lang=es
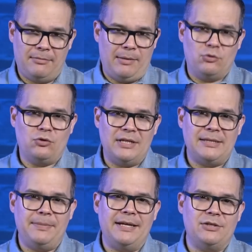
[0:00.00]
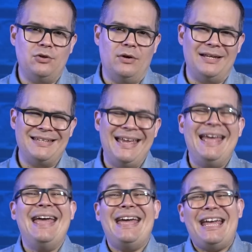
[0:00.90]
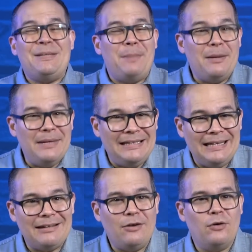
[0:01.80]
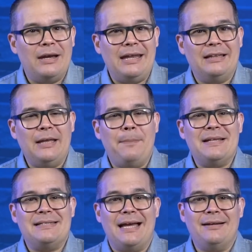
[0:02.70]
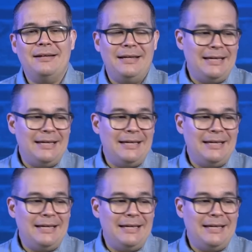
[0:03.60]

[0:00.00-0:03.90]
que vemos con las aplicaciones es permitirle a los clientes pensar